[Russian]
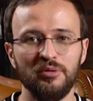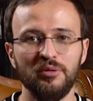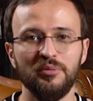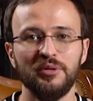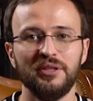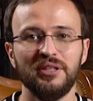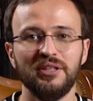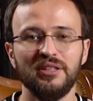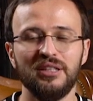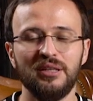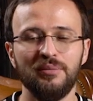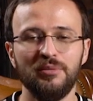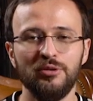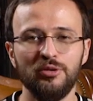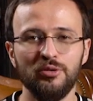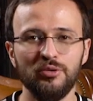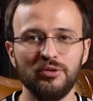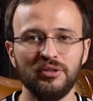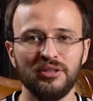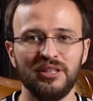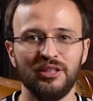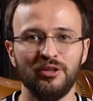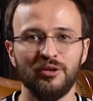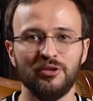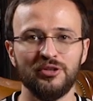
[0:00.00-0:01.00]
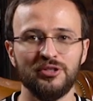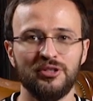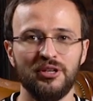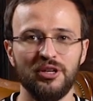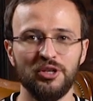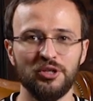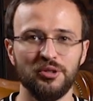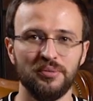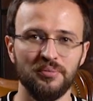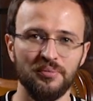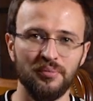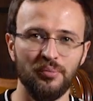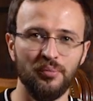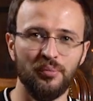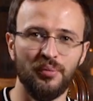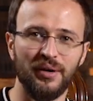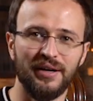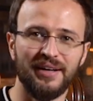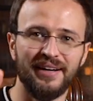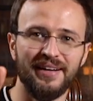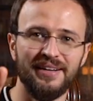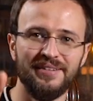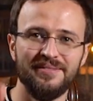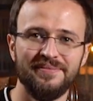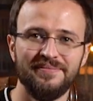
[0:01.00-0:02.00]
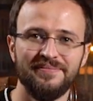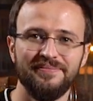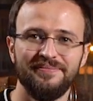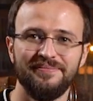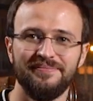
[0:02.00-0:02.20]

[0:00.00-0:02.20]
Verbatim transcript: был Михаил Гребенюк. До новых встреч. Пока.